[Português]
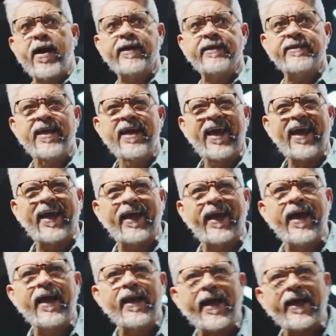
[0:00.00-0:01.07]
é mais
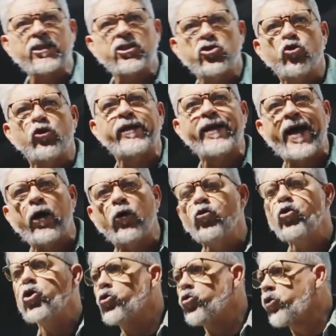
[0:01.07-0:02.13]

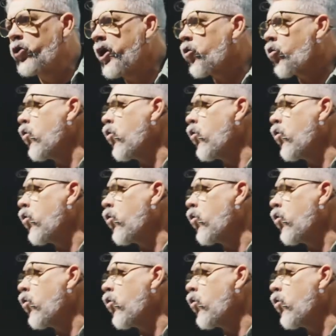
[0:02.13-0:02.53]
relacional do